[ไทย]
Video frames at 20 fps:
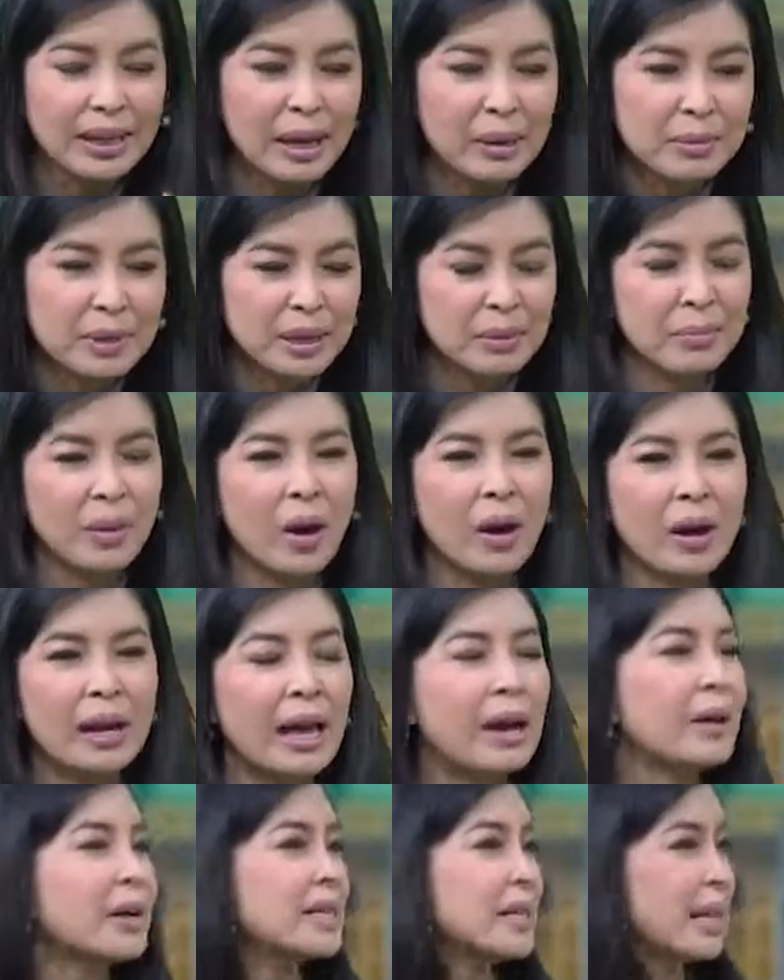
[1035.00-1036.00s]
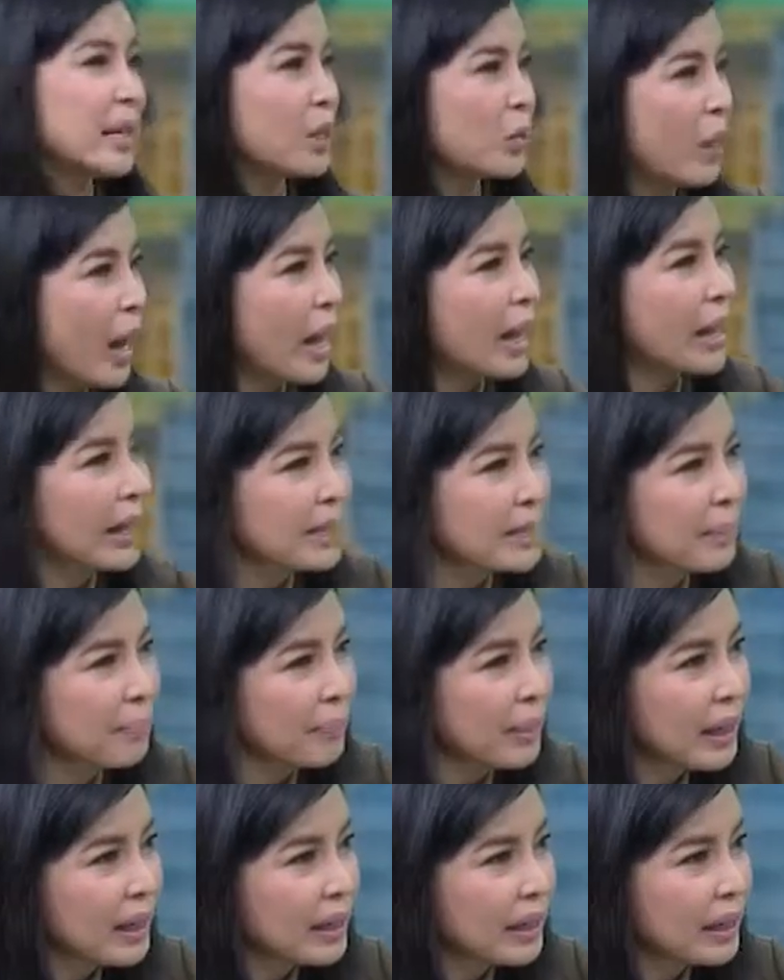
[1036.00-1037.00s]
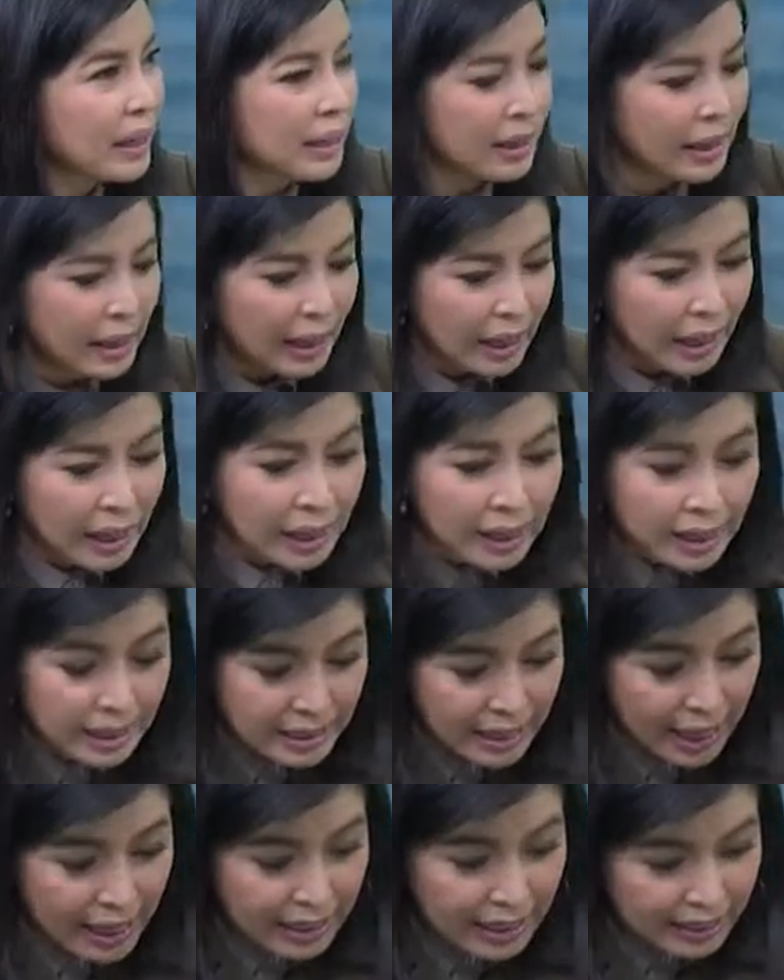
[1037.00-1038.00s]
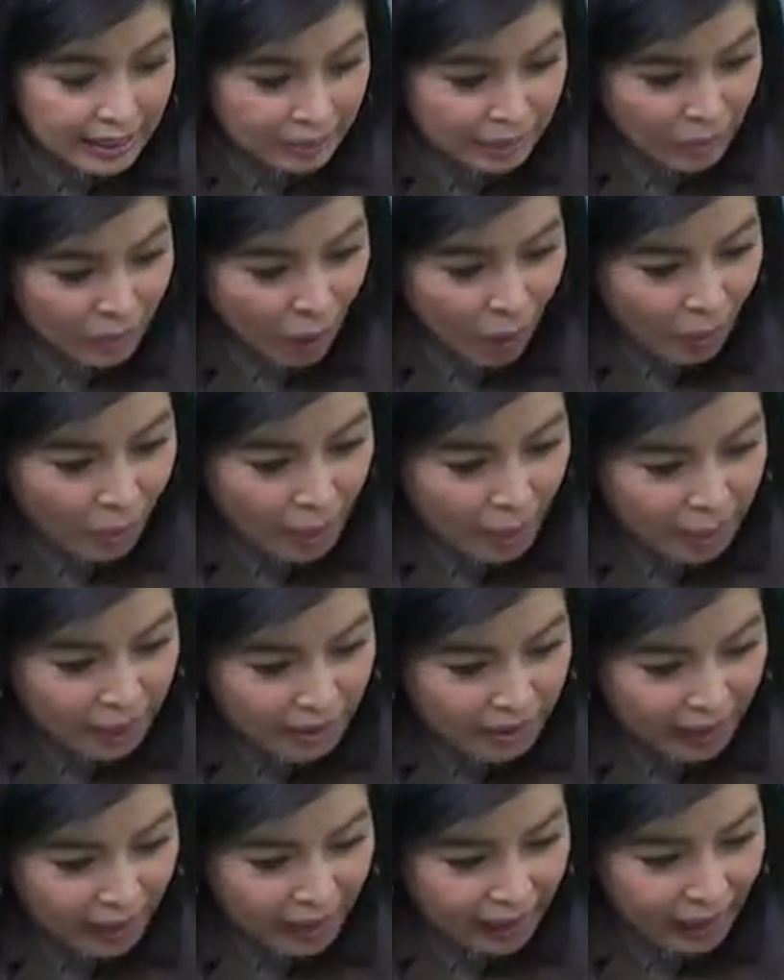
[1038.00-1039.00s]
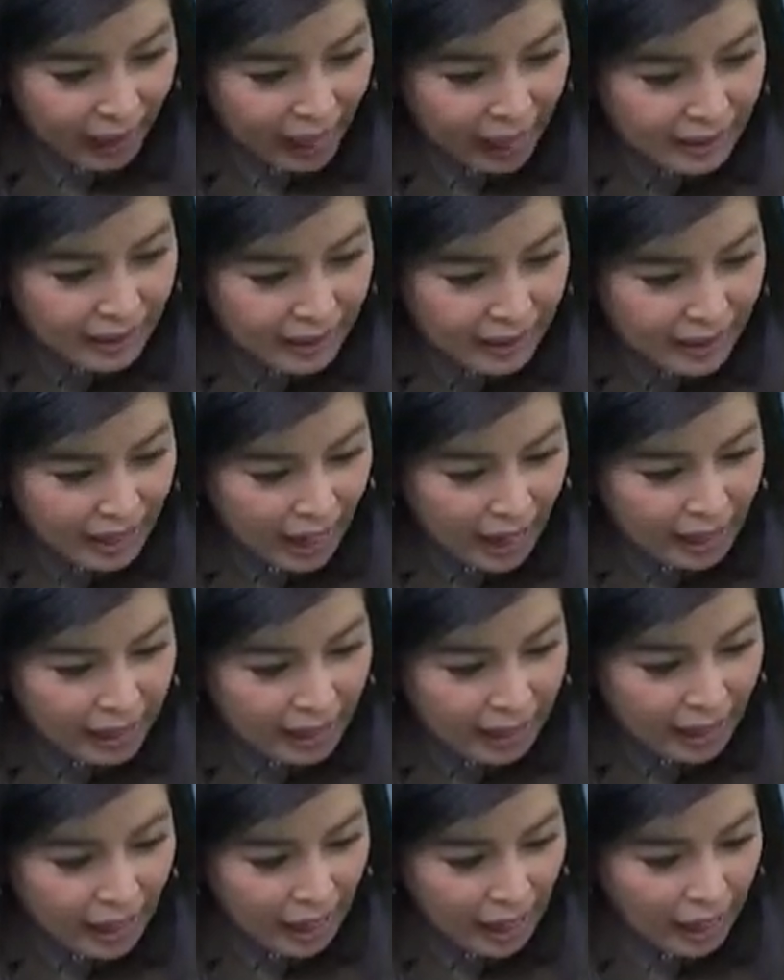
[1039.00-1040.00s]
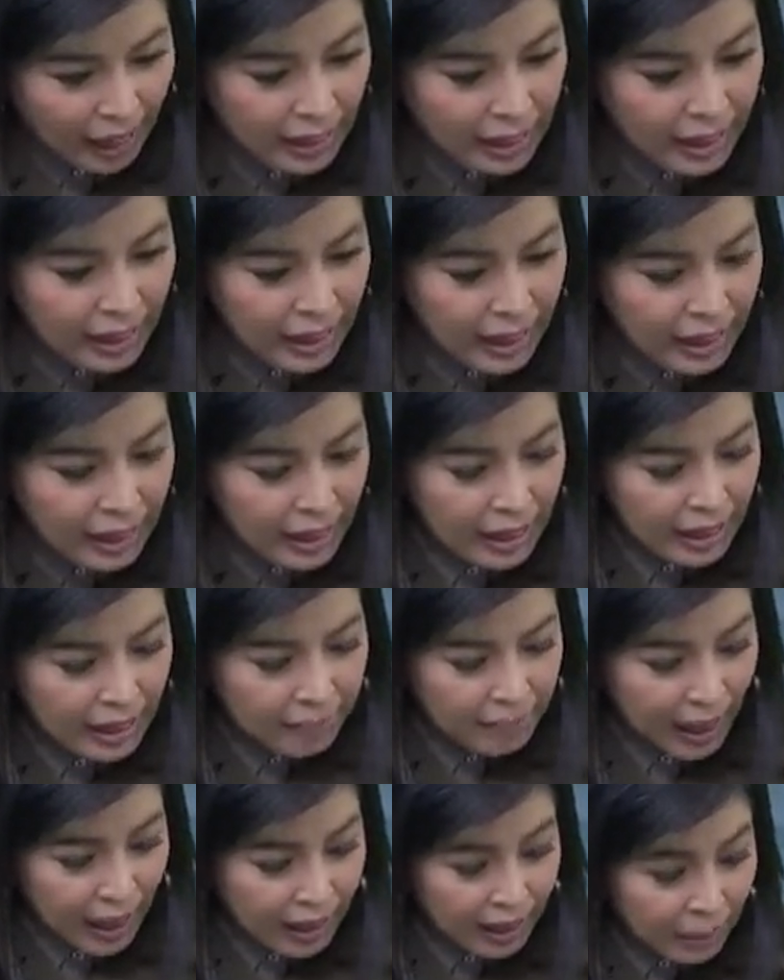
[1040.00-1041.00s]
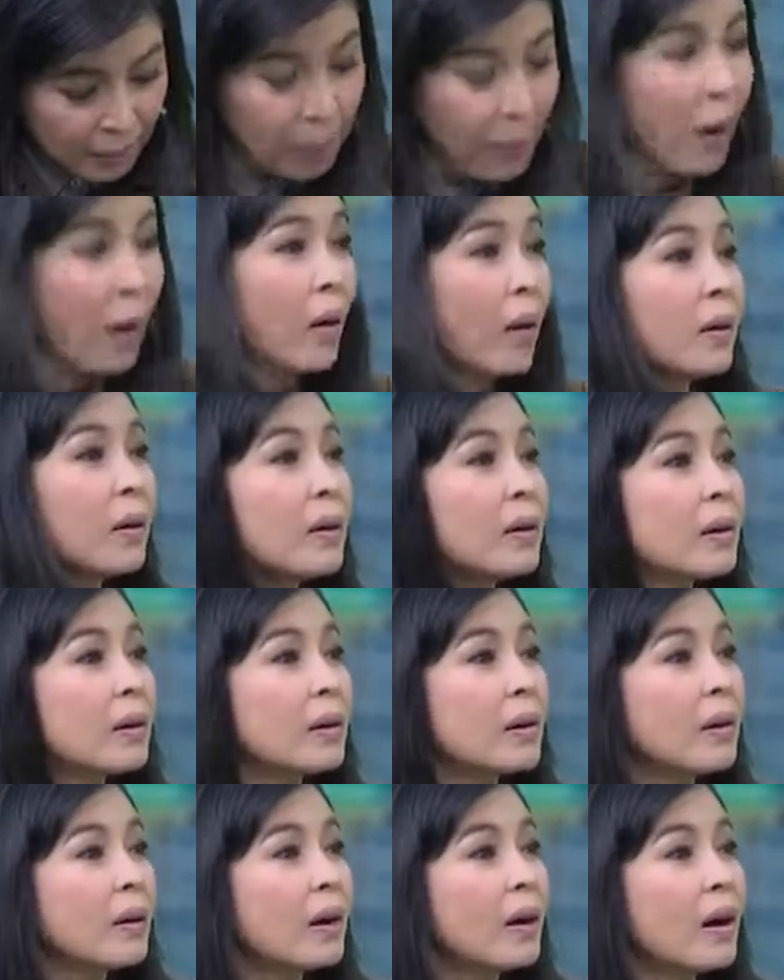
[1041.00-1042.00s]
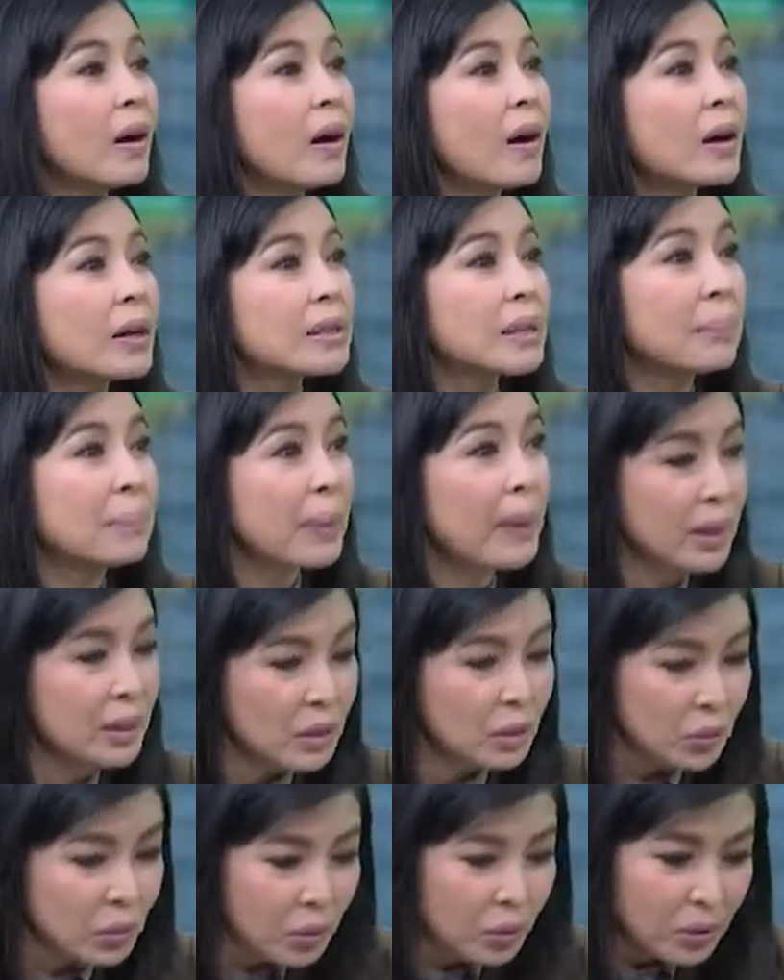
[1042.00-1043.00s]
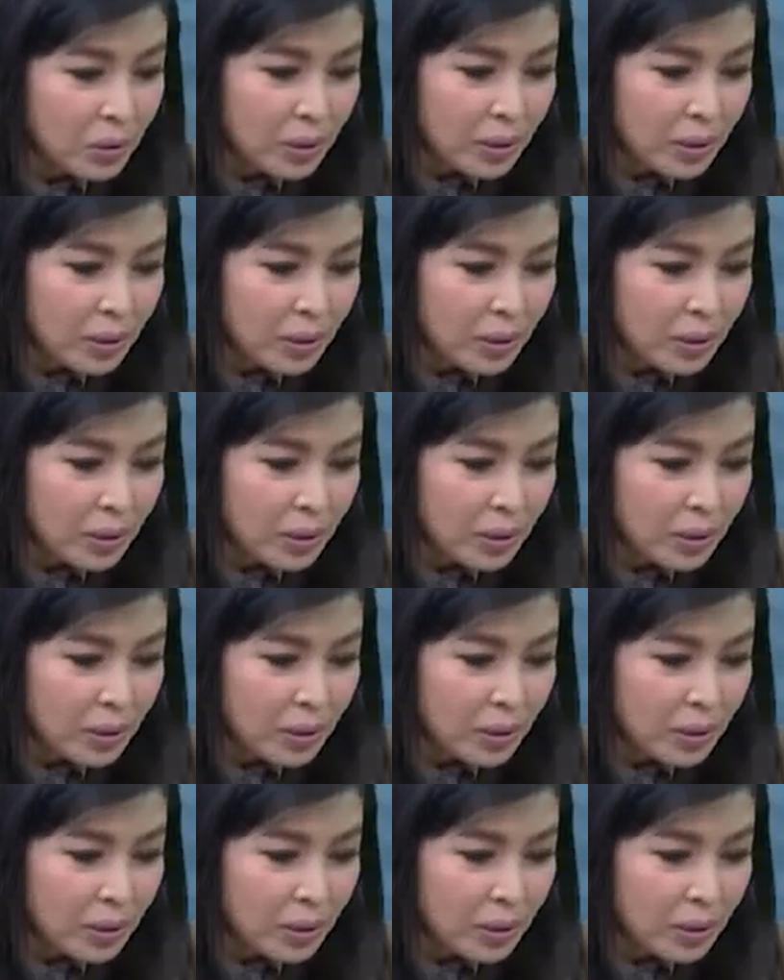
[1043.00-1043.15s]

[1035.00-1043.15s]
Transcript: ผลิตน้ำดื่มพอแล้วอาจารย์คิดว่าอะไรจำเป็นอีก เห็นอาจารย์บอกมาเป็นรายการเยอะแยะเลยค่ะปลากระป๋องก็จำเป็นอยู่